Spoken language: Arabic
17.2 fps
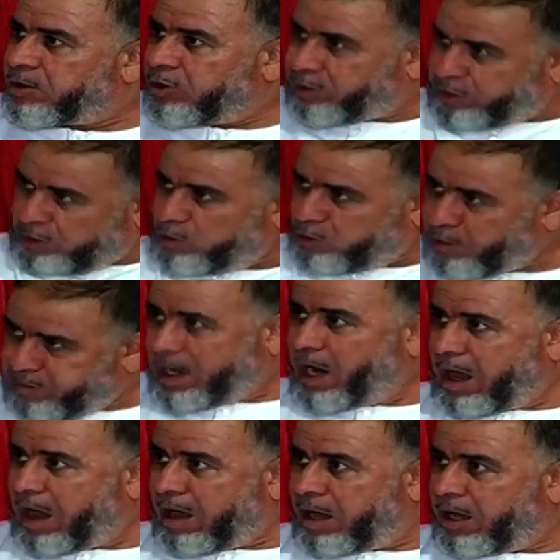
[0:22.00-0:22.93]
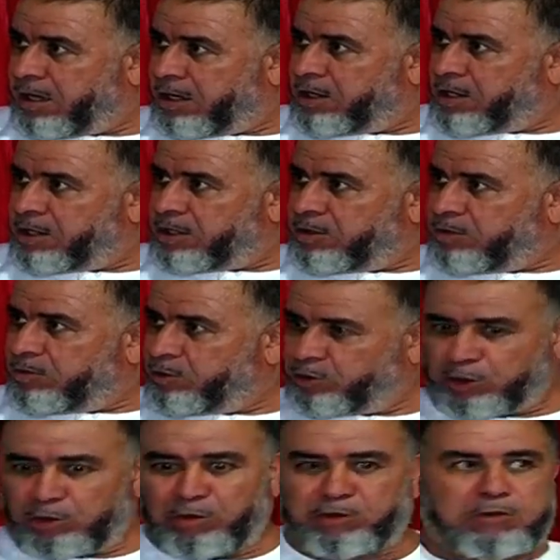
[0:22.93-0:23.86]
خرجوا منها
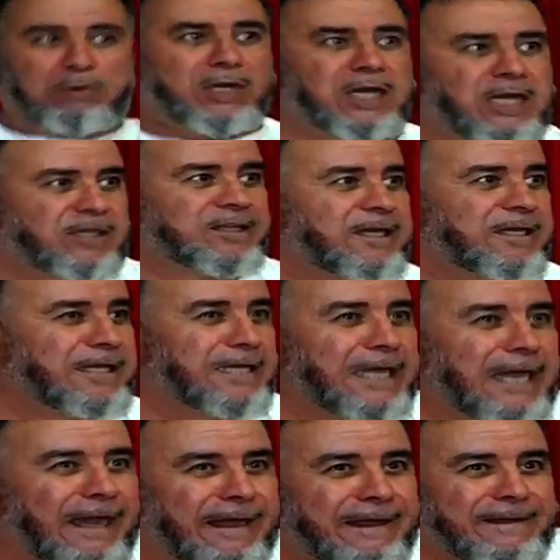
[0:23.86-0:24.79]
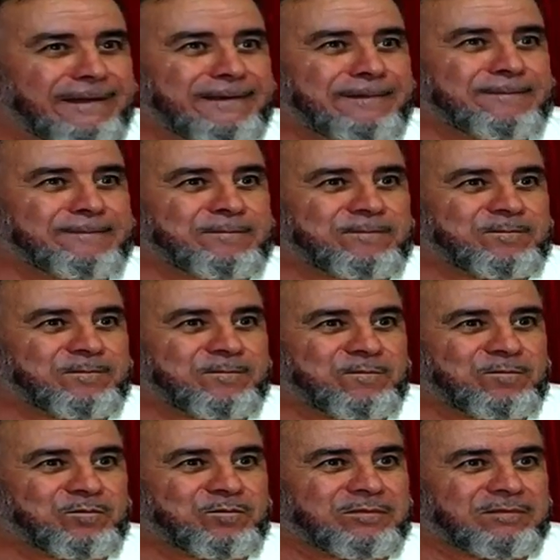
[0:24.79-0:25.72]
وديروا ثوره دينيه
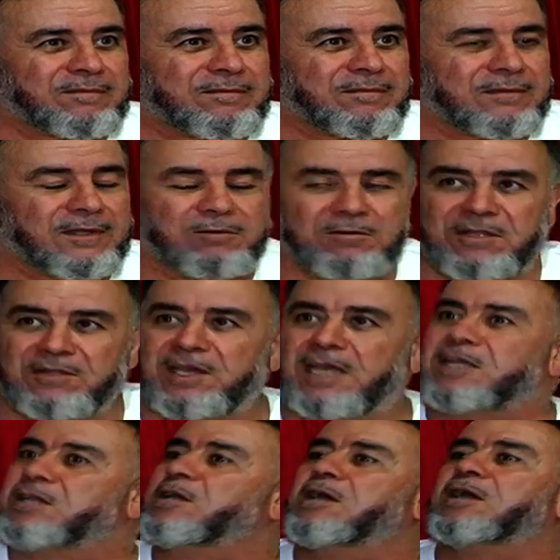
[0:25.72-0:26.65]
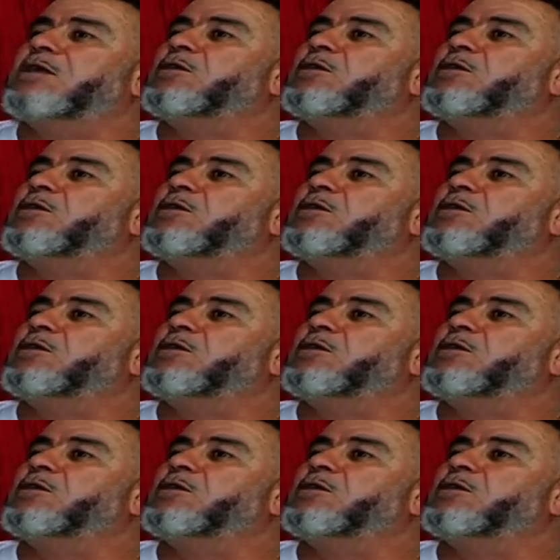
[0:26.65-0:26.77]
لذلك